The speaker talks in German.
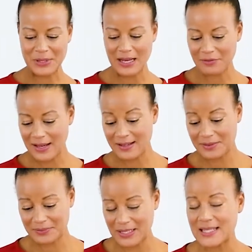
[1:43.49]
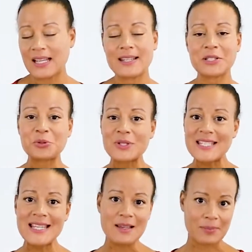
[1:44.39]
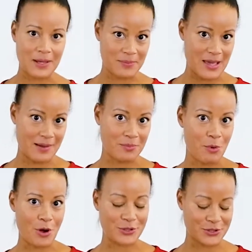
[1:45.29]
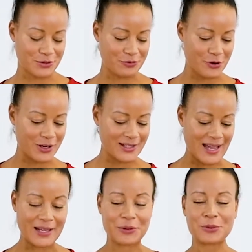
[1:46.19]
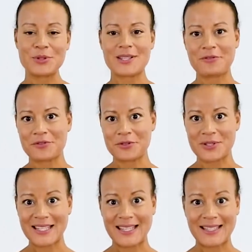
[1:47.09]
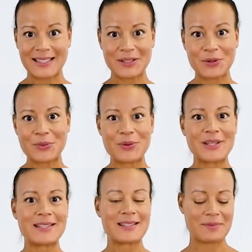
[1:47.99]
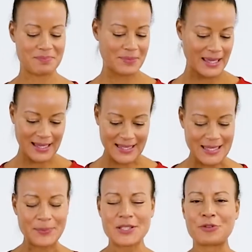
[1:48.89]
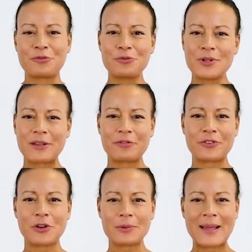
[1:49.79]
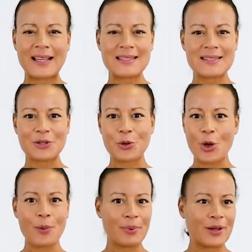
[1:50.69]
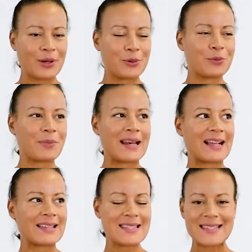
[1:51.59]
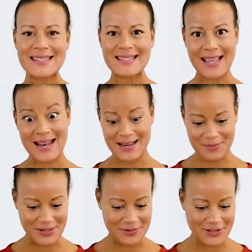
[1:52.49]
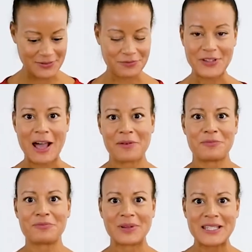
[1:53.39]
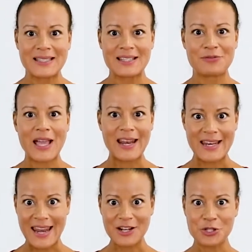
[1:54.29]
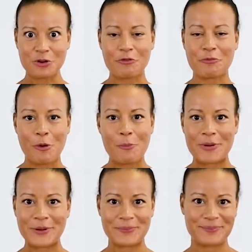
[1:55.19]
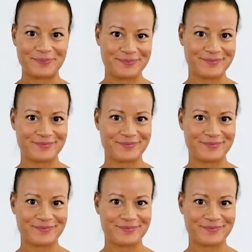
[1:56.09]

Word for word: Es ist mittlerweile eine tägliche Routine bei mir morgens geworden, einen grünen Saft zu trinken. Und ähm, ich habe das Gefühl, er versorgt meinen ganzen Körper und meine ganzen Zellen mit, ja, richtig wie eine Nährstoffbombe.